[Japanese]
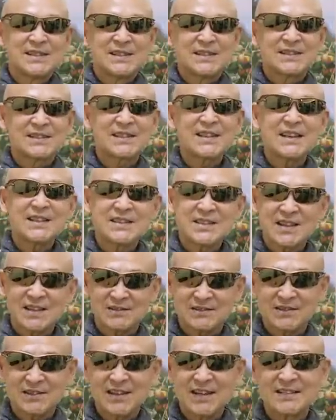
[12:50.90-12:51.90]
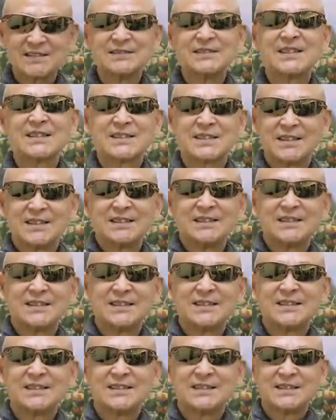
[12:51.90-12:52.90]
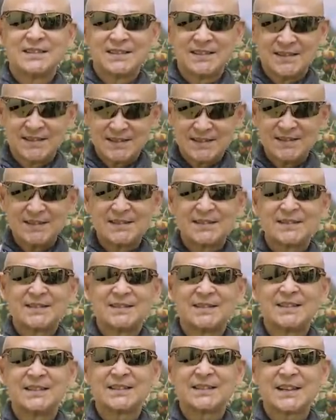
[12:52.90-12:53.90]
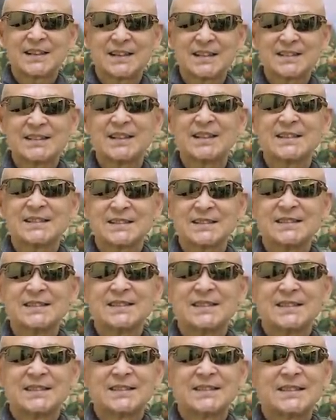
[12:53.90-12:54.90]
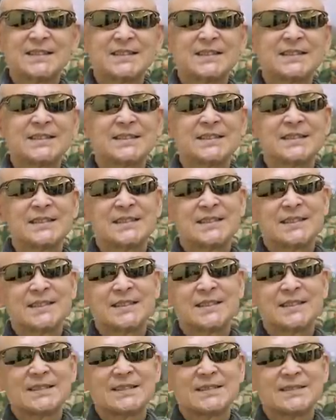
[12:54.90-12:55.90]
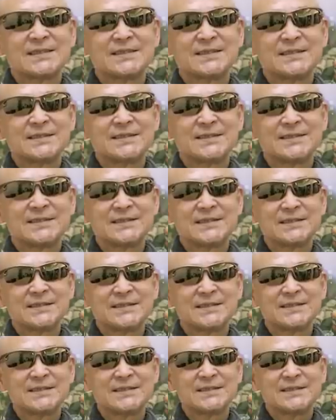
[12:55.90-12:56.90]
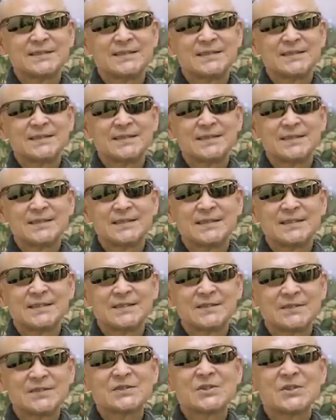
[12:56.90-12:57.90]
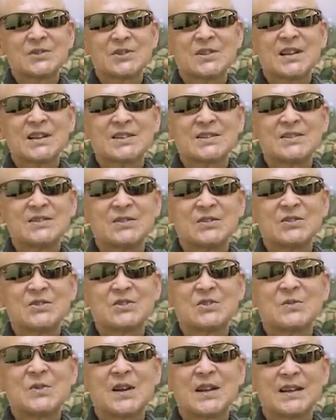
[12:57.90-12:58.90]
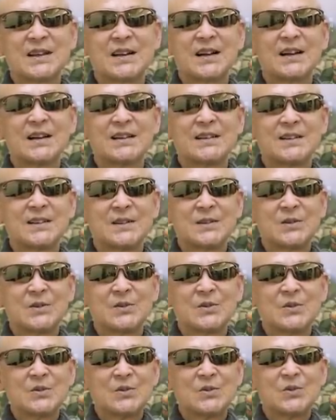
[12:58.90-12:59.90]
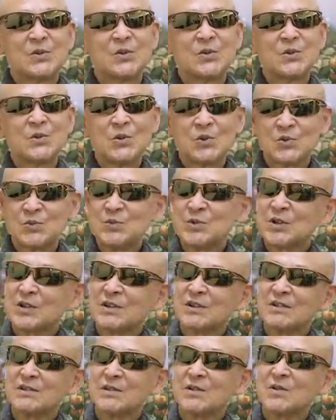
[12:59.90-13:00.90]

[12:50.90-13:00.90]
スキャンしたことがあるんですよ、データ化したやつ。であのその写真うん、その写真の1枚が、うよく見たら